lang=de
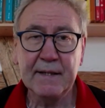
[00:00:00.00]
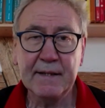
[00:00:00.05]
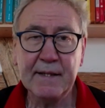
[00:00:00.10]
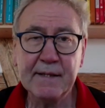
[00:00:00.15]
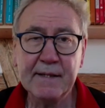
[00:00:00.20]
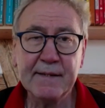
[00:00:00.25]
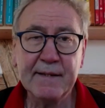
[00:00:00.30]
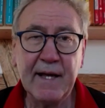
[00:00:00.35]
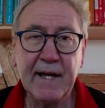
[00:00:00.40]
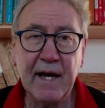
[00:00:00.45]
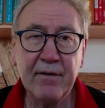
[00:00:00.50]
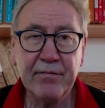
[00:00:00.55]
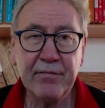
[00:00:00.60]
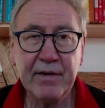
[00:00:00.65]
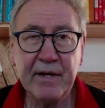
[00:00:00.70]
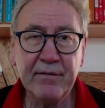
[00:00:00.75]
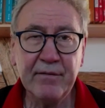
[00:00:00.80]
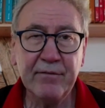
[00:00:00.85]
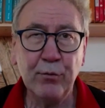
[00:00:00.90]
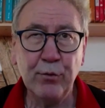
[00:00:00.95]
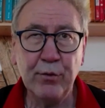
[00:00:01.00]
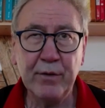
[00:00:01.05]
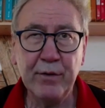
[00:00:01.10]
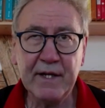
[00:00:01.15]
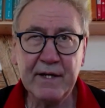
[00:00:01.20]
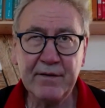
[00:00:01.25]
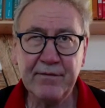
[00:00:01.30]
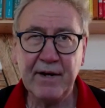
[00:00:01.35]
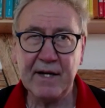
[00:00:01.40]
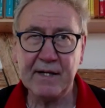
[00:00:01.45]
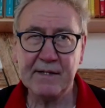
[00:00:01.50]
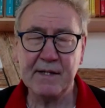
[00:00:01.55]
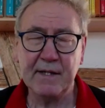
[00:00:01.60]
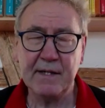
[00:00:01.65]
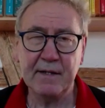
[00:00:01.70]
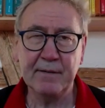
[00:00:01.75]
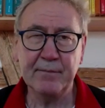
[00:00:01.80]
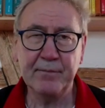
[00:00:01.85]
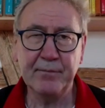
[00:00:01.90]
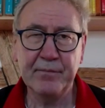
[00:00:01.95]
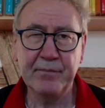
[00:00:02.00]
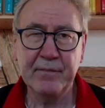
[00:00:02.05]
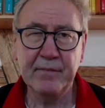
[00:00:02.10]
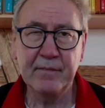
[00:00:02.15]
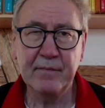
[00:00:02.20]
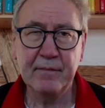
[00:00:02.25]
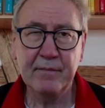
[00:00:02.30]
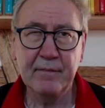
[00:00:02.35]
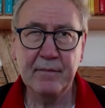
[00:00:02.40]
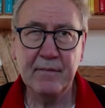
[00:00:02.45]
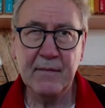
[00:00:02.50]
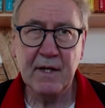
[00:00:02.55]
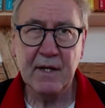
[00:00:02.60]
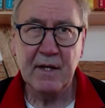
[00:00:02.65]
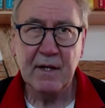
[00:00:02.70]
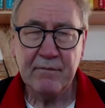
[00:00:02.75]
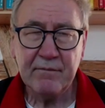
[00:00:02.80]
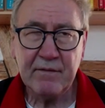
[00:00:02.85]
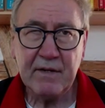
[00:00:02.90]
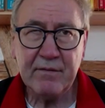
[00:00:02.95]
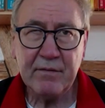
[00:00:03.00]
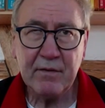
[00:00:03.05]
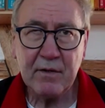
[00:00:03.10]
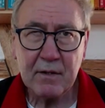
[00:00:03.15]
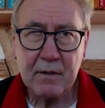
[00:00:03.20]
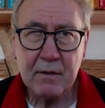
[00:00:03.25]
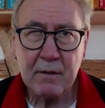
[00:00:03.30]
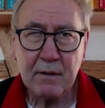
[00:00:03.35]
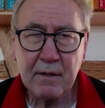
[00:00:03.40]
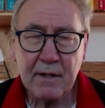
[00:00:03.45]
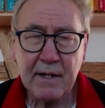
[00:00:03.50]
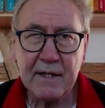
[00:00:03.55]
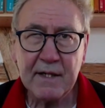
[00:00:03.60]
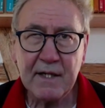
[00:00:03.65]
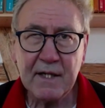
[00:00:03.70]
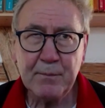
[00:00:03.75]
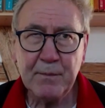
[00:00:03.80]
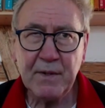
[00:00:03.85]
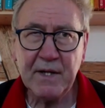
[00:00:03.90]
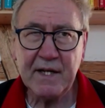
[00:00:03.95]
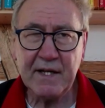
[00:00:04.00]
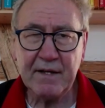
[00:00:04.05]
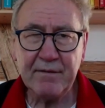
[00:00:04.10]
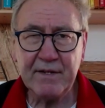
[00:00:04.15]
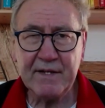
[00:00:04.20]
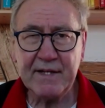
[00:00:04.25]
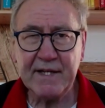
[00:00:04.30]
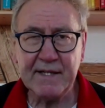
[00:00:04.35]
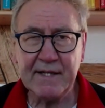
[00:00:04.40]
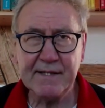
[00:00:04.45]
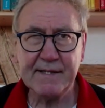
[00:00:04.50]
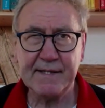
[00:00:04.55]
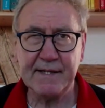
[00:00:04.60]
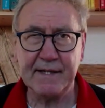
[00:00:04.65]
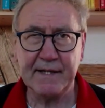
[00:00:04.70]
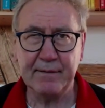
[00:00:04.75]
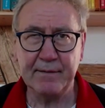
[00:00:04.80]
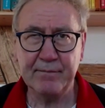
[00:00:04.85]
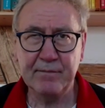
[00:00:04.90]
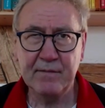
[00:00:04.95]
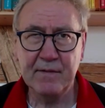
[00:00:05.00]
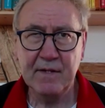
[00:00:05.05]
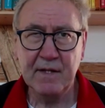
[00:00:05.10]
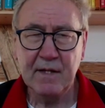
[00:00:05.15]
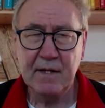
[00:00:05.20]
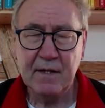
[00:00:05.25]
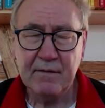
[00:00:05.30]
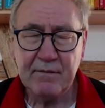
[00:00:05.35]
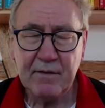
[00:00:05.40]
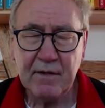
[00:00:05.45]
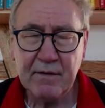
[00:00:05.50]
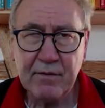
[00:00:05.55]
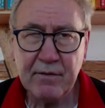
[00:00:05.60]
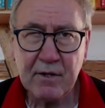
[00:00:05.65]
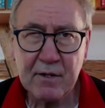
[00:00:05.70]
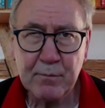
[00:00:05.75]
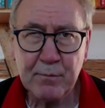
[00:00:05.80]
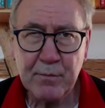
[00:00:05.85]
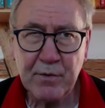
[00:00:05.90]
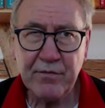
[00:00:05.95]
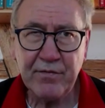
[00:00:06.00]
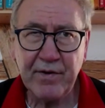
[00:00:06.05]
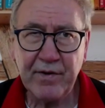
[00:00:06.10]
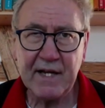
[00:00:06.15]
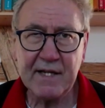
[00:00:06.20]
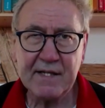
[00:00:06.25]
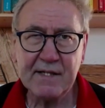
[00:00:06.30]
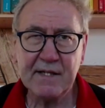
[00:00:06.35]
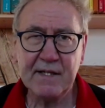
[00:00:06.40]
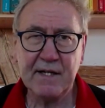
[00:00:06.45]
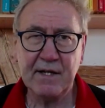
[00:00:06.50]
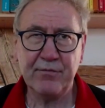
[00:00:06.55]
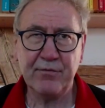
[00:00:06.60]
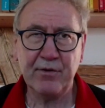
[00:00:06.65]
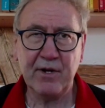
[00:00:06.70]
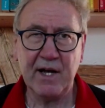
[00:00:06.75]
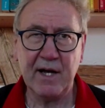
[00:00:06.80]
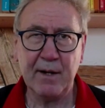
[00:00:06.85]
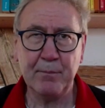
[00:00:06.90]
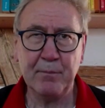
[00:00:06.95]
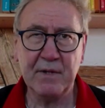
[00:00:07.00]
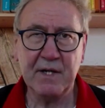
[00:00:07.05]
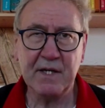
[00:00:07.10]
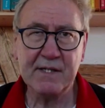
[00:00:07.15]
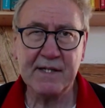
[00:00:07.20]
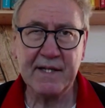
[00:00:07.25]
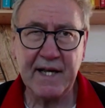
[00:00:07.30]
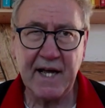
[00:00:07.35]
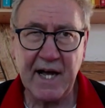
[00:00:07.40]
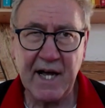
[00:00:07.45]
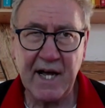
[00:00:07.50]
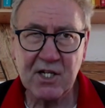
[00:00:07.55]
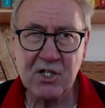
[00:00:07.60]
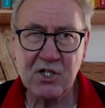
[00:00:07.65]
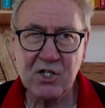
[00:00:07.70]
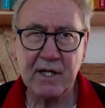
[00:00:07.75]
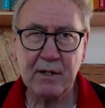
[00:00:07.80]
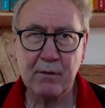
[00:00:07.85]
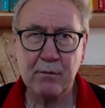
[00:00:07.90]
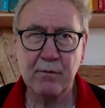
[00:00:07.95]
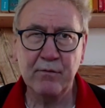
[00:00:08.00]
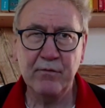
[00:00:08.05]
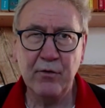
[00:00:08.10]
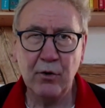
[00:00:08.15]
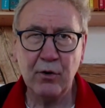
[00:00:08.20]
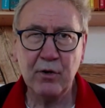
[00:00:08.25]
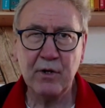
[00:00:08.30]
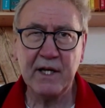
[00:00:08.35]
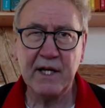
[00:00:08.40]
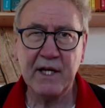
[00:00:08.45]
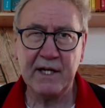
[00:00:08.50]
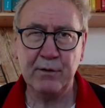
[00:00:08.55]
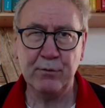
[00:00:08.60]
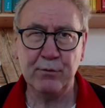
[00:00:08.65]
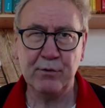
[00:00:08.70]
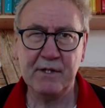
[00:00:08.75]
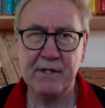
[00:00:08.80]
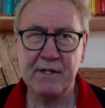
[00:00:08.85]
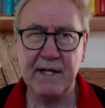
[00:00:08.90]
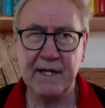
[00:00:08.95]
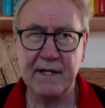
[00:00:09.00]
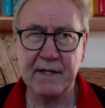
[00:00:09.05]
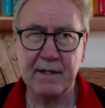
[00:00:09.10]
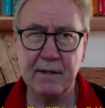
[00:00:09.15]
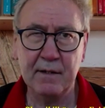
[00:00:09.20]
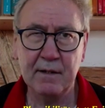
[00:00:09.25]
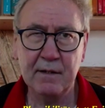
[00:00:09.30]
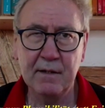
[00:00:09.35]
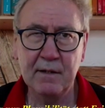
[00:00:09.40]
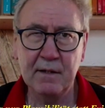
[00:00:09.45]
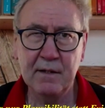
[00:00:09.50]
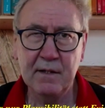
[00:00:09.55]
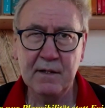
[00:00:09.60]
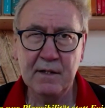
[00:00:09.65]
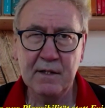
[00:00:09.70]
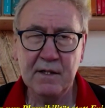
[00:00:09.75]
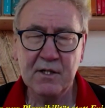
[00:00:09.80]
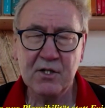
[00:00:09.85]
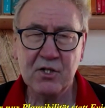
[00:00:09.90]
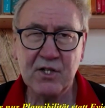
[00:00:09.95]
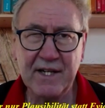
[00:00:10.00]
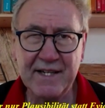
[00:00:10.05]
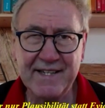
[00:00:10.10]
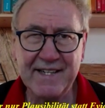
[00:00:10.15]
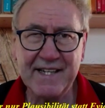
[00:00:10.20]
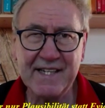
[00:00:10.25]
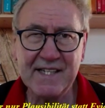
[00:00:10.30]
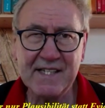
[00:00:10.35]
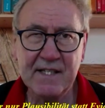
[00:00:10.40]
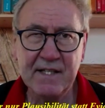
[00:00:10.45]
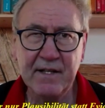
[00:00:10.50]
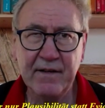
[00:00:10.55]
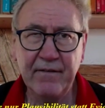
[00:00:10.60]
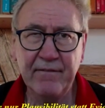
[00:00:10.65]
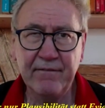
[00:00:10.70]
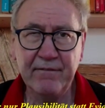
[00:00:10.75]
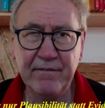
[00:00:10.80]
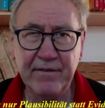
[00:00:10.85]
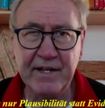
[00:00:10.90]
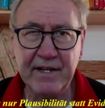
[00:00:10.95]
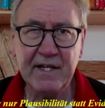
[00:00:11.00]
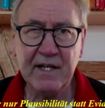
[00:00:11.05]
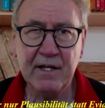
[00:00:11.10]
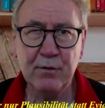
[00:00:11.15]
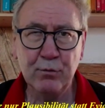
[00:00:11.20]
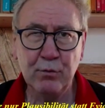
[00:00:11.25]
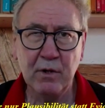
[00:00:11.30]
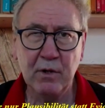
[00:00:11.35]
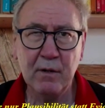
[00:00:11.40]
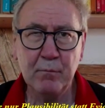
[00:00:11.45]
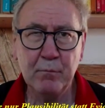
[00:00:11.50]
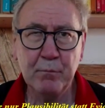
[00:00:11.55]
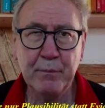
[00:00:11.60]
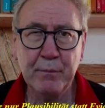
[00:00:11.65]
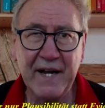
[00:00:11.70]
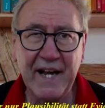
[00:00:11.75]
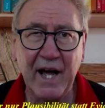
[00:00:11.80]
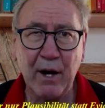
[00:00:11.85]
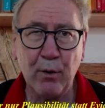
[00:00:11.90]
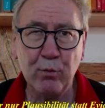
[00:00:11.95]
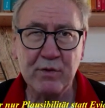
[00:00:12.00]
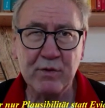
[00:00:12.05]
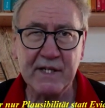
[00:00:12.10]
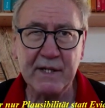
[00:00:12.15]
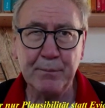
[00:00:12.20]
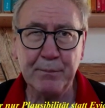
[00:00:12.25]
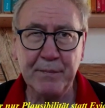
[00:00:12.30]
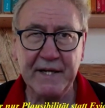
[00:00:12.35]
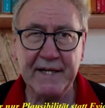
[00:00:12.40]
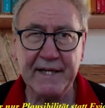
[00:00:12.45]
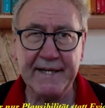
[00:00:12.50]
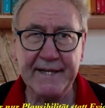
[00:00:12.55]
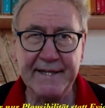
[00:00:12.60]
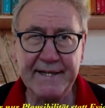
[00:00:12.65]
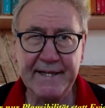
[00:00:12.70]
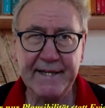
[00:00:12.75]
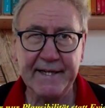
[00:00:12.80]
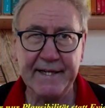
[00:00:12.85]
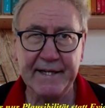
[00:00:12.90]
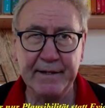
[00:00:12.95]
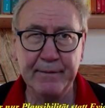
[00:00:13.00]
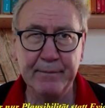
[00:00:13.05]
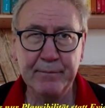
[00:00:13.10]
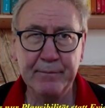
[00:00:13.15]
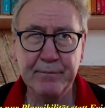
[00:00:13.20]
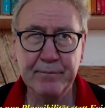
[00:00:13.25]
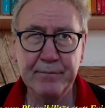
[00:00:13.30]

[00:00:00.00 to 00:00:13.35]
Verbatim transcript: Das darf ja wohl nicht wahr sein. Wir wollten doch endlich mal Evidenz sehen. Wir wollten Beweise dafür haben, dass die Einschränkungen wirklich einen Nutzen hatten. Stattdessen wieder nur Plausibilität.